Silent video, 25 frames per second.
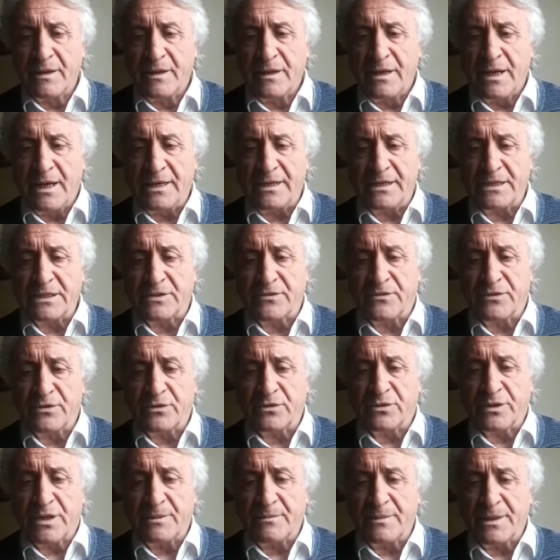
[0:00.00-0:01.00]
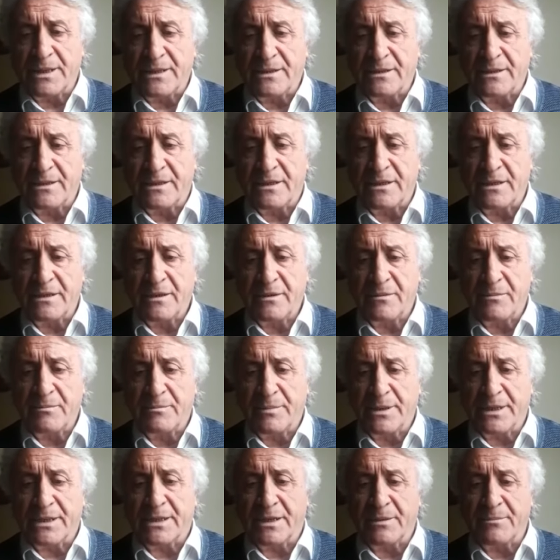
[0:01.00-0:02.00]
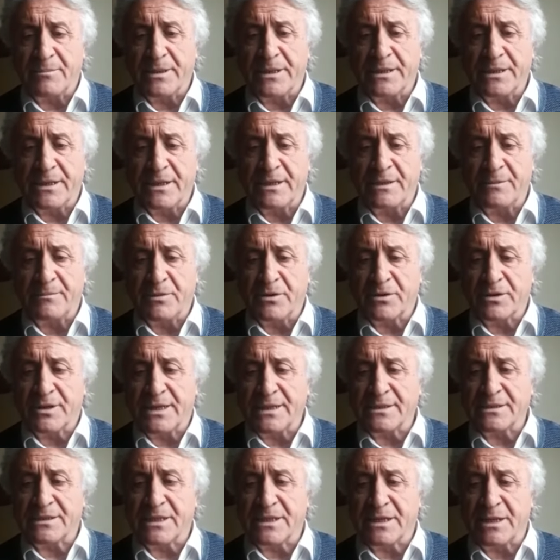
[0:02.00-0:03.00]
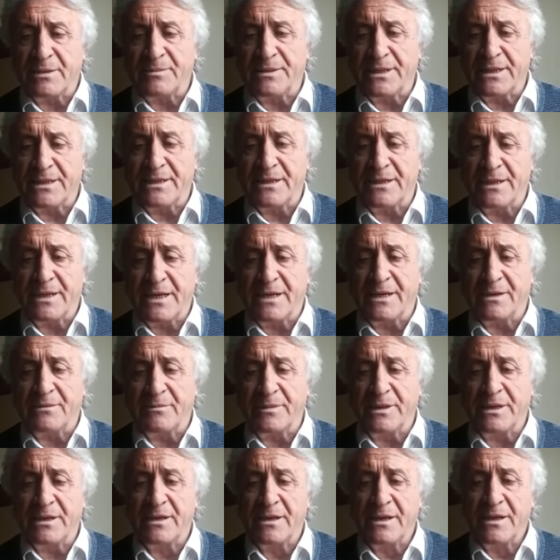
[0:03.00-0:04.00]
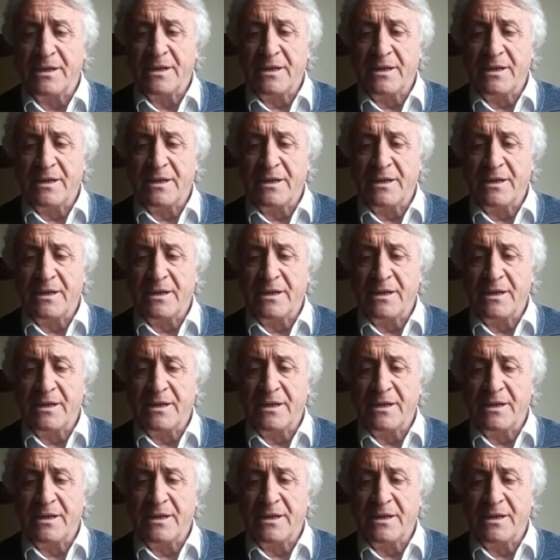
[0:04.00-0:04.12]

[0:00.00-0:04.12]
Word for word: e gli sfruttamenti. Per capire l'importanza capitale delle armi